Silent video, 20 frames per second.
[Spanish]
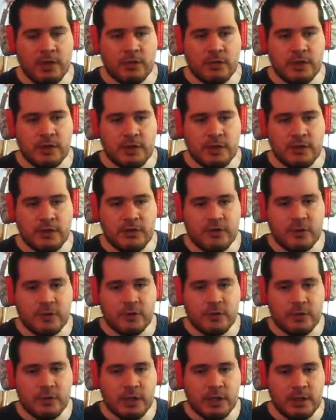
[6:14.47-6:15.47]
o 7 estrellas
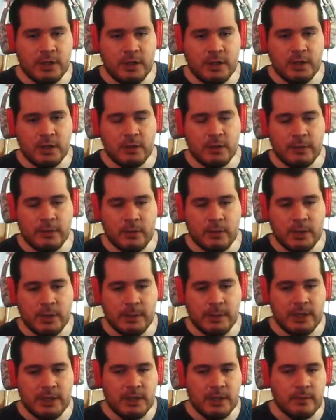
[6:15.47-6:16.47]
cuanto antes y obviamente